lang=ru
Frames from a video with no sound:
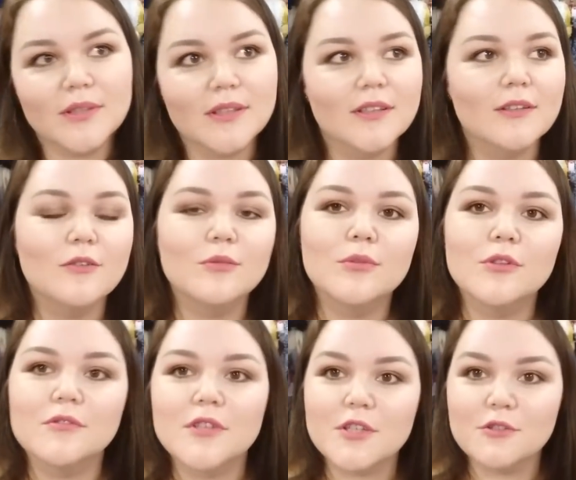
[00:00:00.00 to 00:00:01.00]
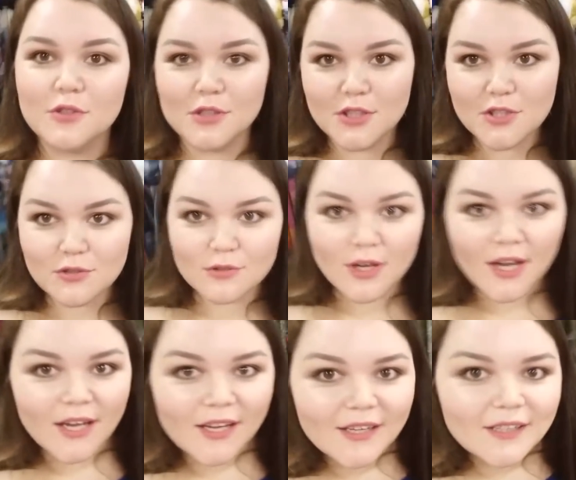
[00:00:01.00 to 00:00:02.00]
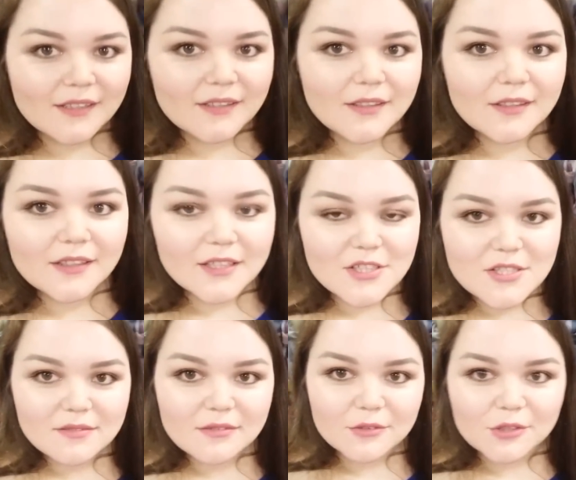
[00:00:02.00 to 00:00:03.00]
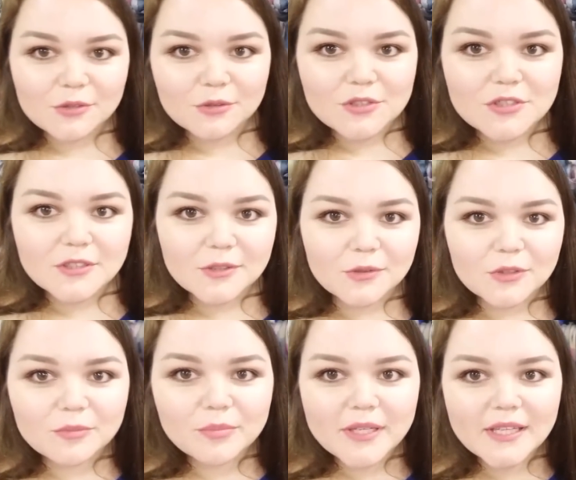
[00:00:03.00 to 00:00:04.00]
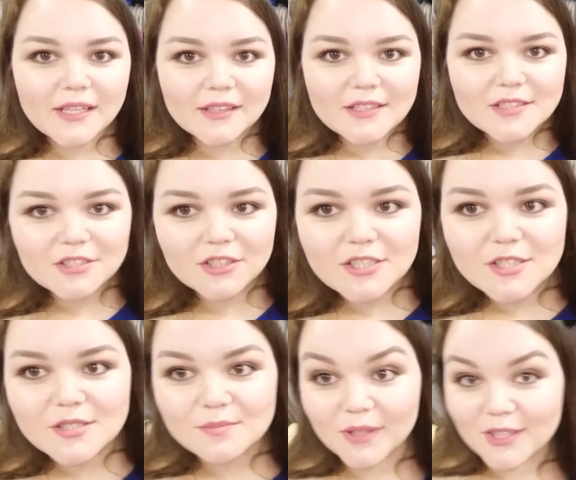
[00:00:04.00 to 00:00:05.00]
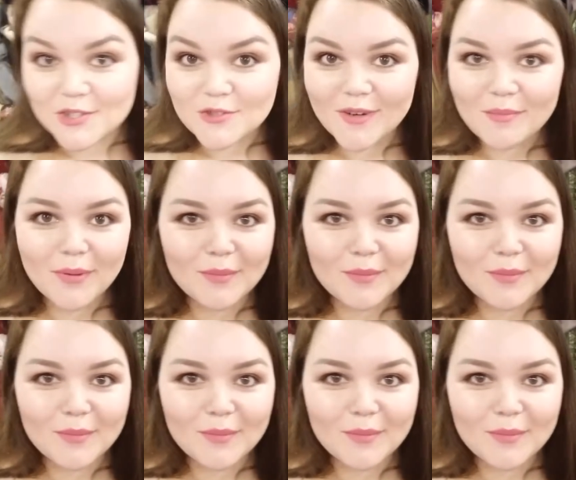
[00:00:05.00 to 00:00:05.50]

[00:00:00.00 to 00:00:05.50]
под любую верхнюю одежду. И качество у них очень такое приятное. Сейчас покажу вам